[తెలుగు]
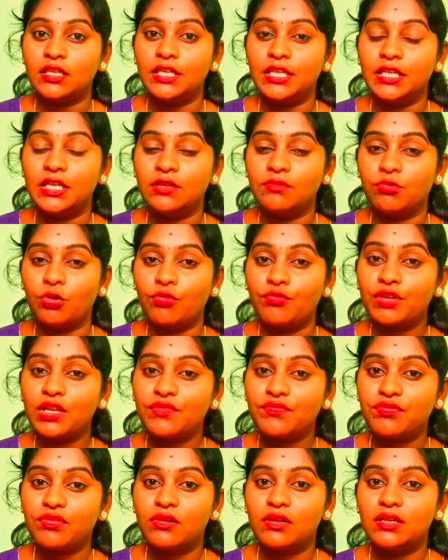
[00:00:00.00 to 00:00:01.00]
ఈ
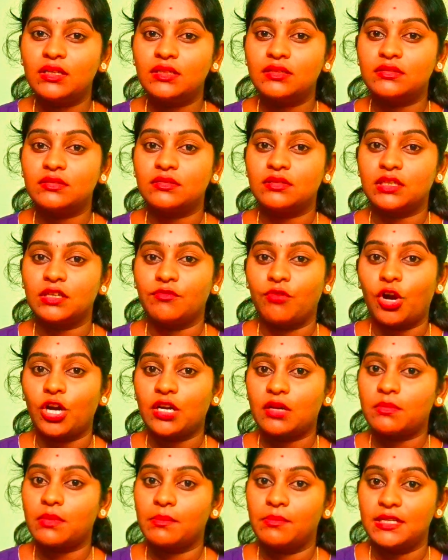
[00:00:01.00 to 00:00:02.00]
ఓవరీ ఫుల్ ఈ
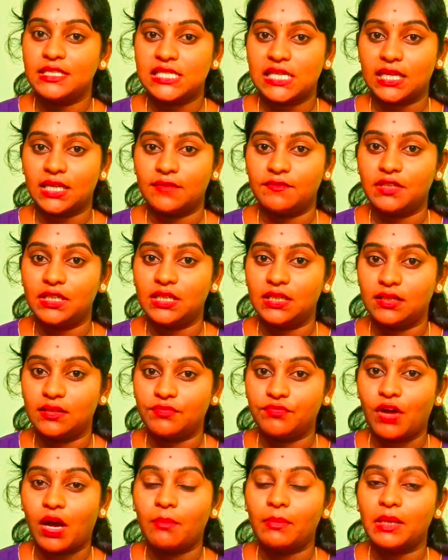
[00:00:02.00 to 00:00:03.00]
వాటర్ బబుల్స్ అనేవి
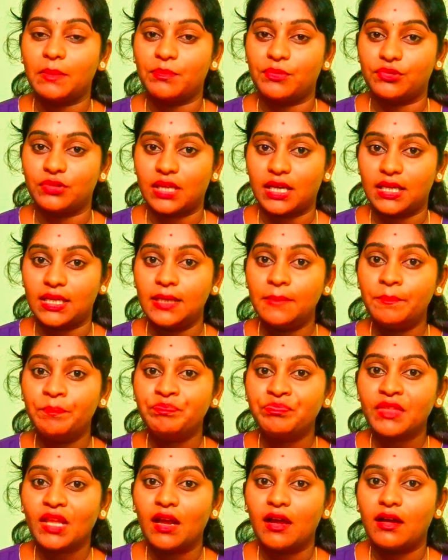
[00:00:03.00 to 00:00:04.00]
ఫామ్ అయిపోతాయి
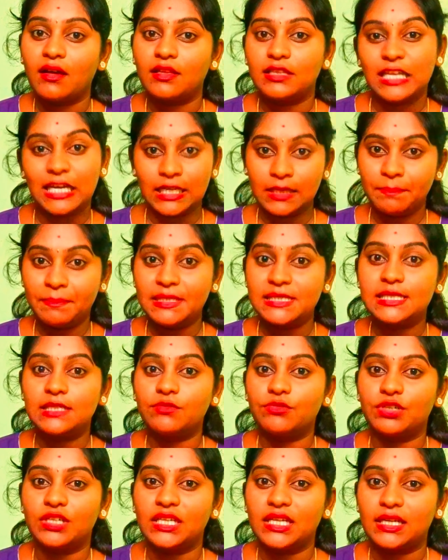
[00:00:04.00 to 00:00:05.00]
దాన్ని
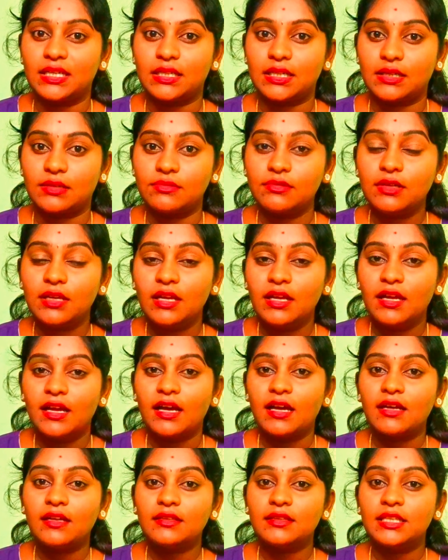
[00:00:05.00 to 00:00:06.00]
పీసీఓడి అంటారు
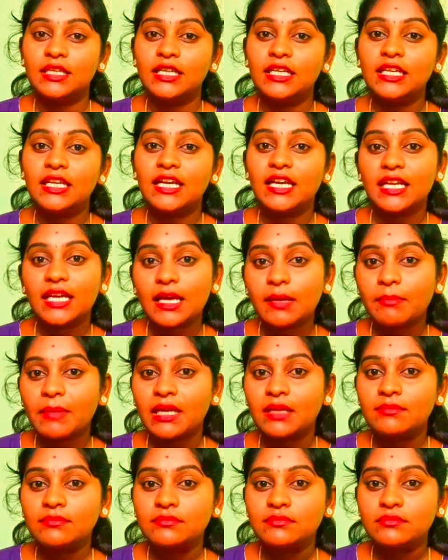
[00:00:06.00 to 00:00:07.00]
దీన్ని కనుక
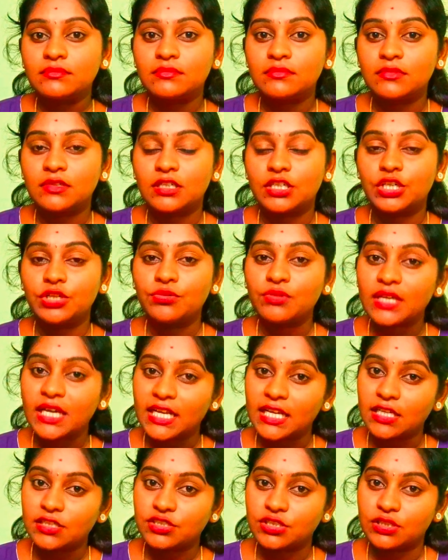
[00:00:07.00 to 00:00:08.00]
మనం క్యూర్
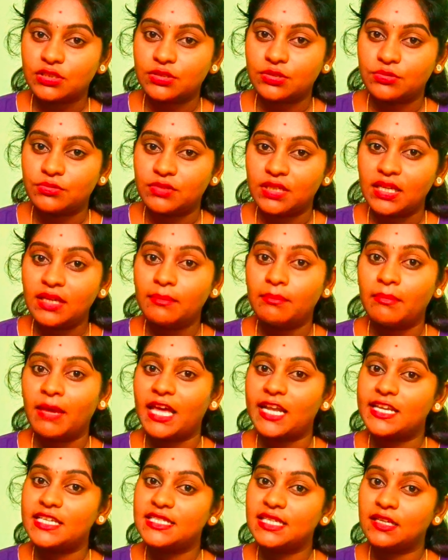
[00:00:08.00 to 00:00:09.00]
కనుక చేసుకుంటే
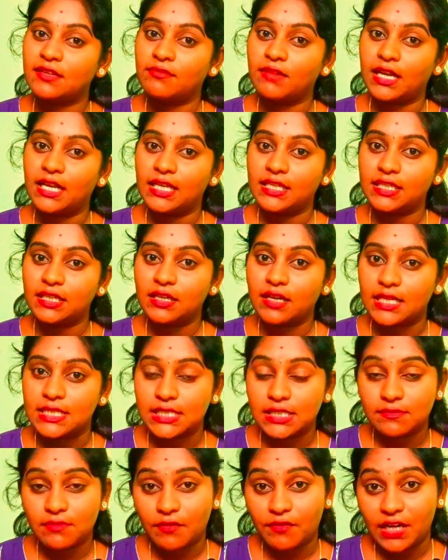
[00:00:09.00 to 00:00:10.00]
మ్యారేజ్ అయిన వాళ్ళకి
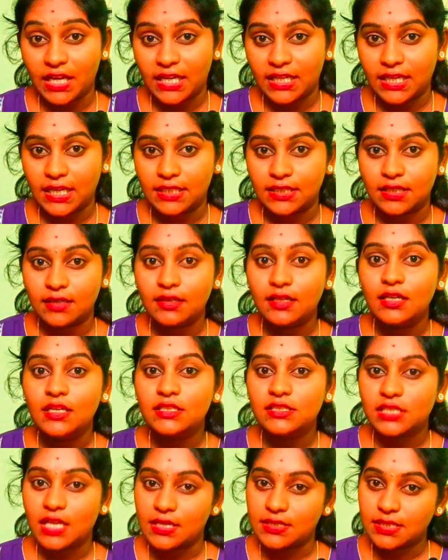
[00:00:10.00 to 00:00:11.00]
కన్సీవ్ అవ్వడానికి అయితే
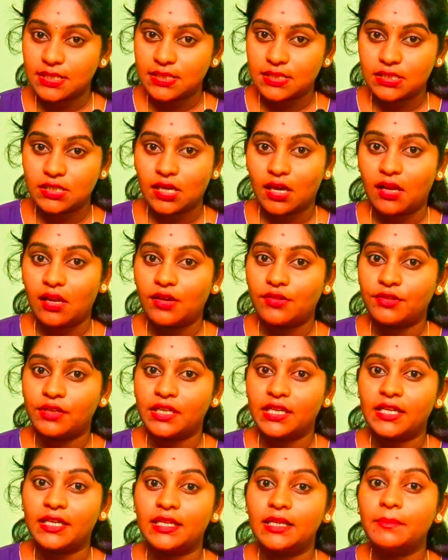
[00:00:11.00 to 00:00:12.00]
ఛాన్సెస్ చాలా
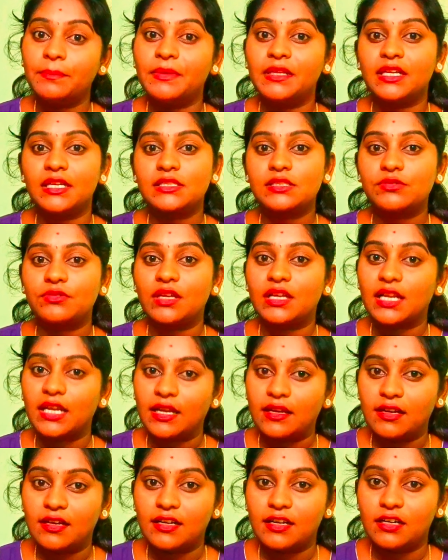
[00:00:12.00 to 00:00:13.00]
ఉంటాయండి పీరియడ్స్ కూడా
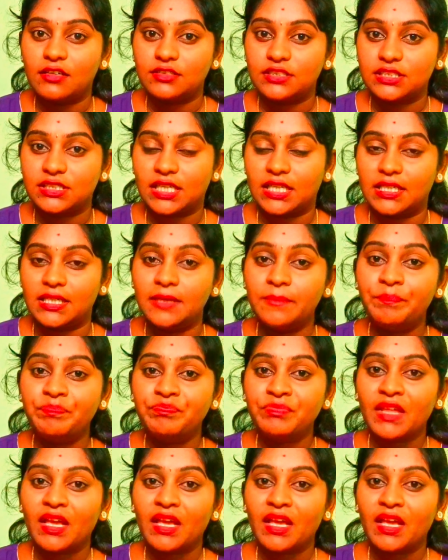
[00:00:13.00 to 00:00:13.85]
రెగ్యులర్గా వస్తాయి